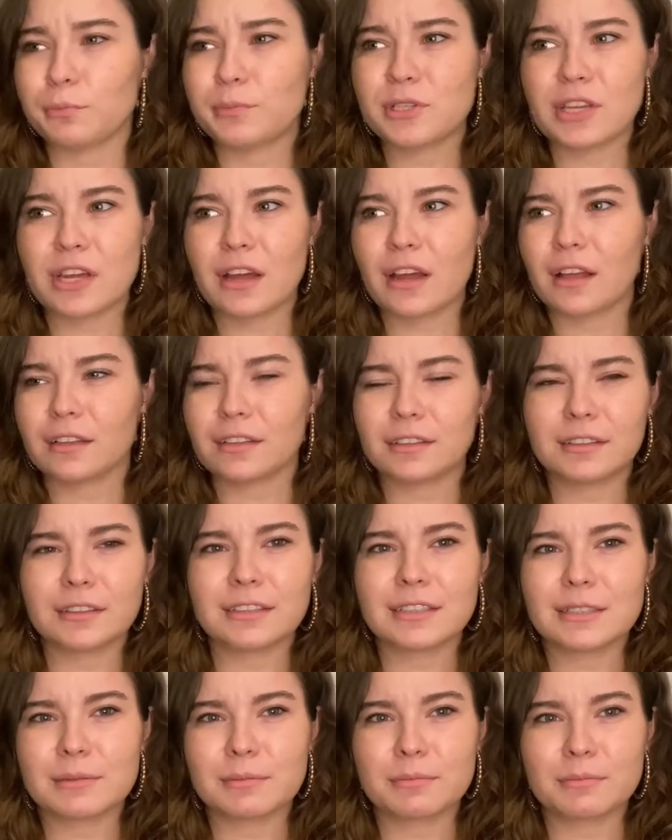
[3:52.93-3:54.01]
Bir şey
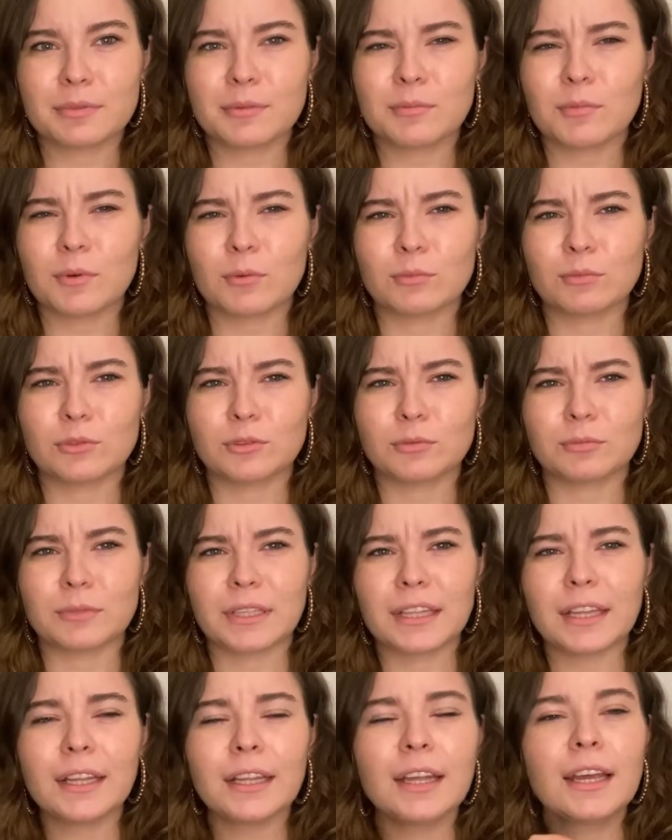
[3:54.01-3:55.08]
anladınız mı bilmiyorum bu
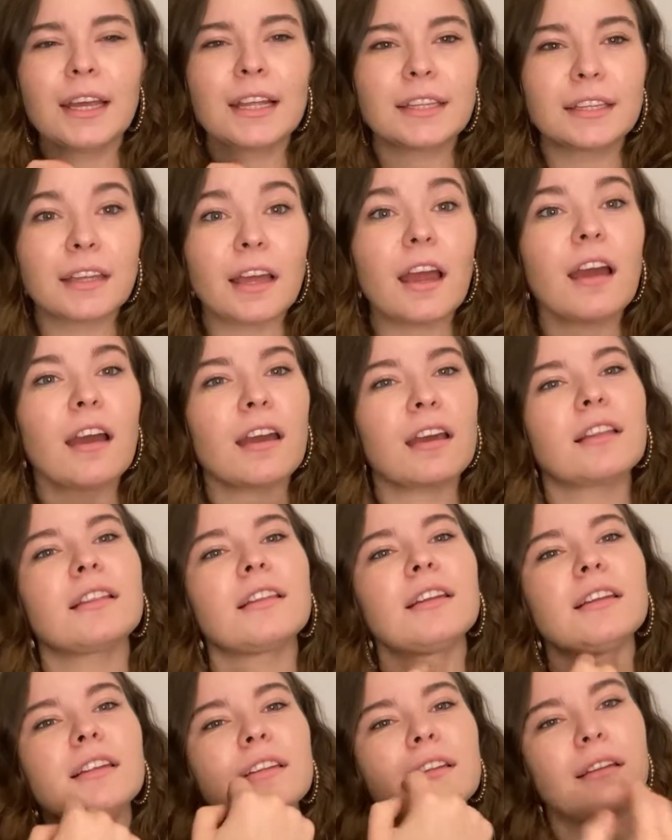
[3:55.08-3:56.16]
cümleden. Diğer
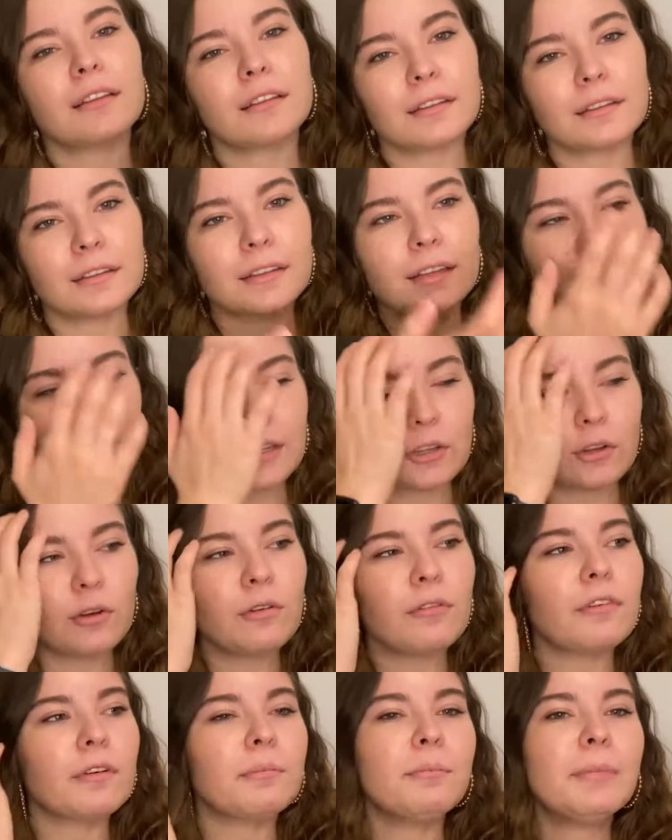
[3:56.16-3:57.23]
hayatlarına tanıklık
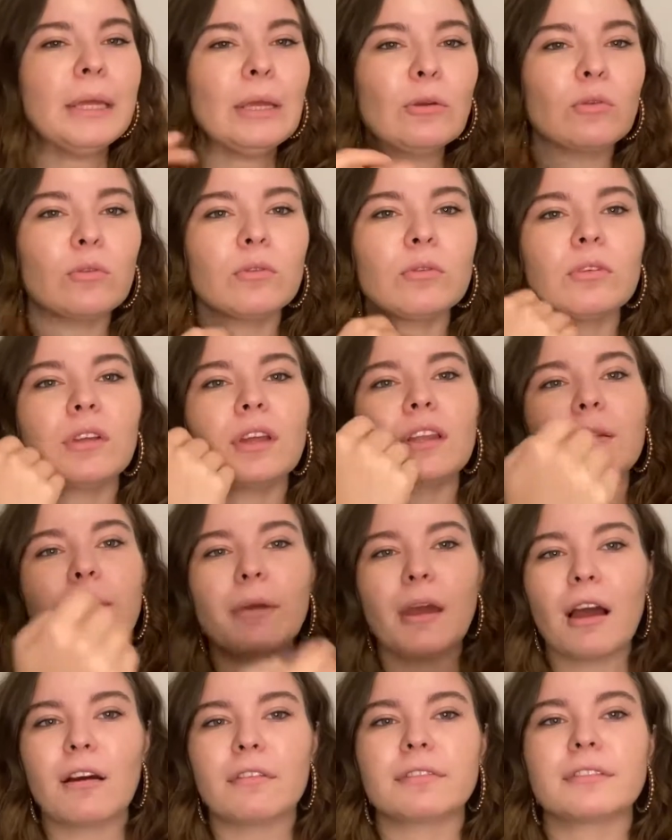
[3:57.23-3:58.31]
ediyor ve bir günün ya da bir
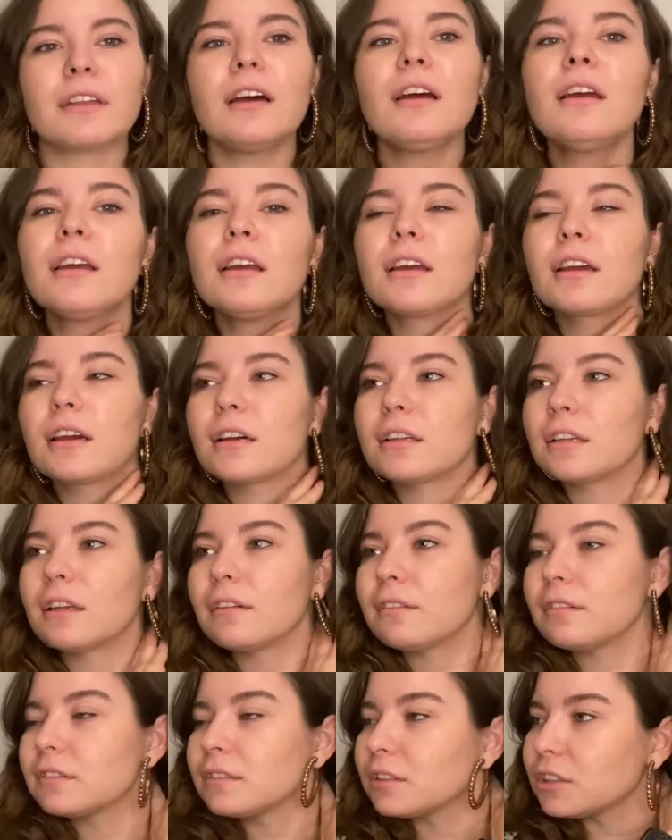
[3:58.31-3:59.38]
hafta ya
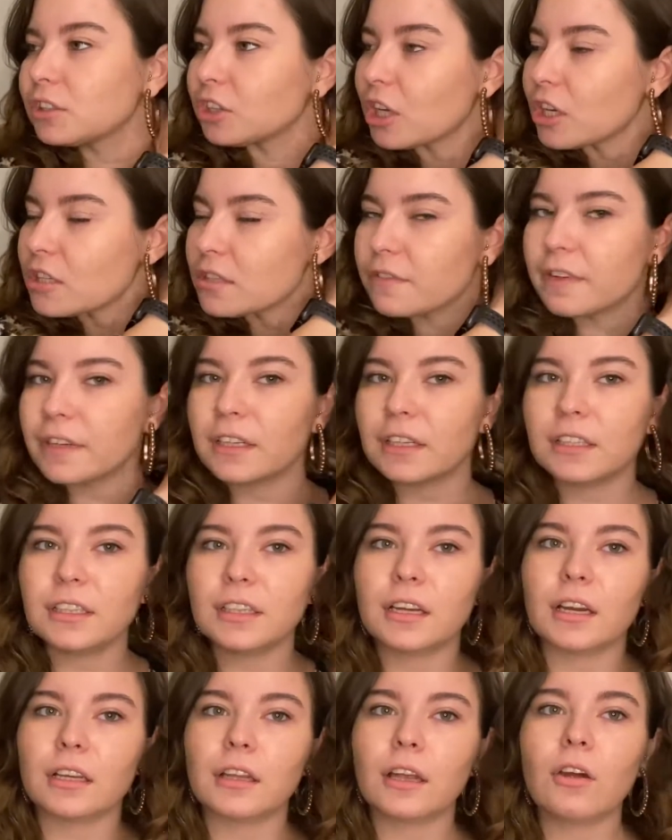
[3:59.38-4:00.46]
da şans verildiği
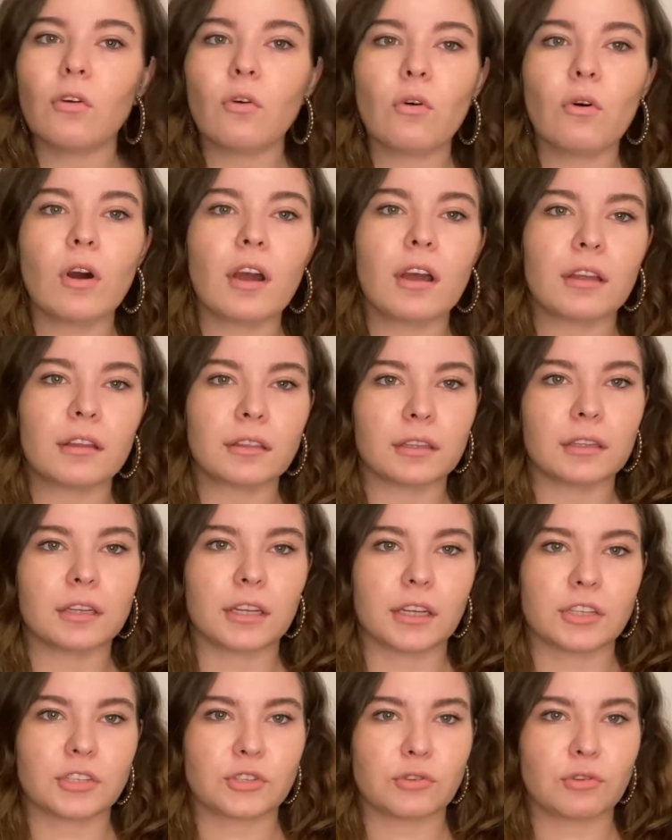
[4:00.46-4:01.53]
kadar o hayatları
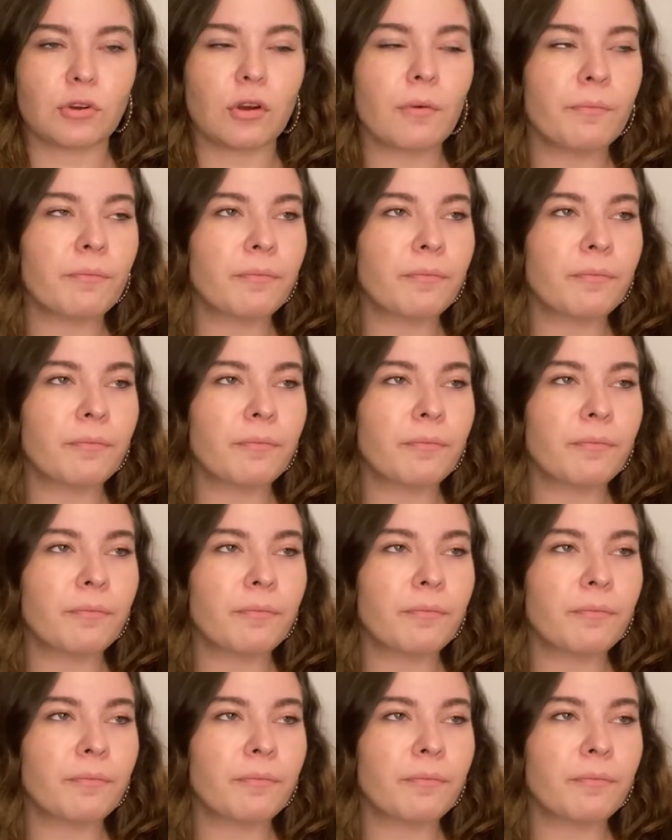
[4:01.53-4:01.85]
yaşıyor.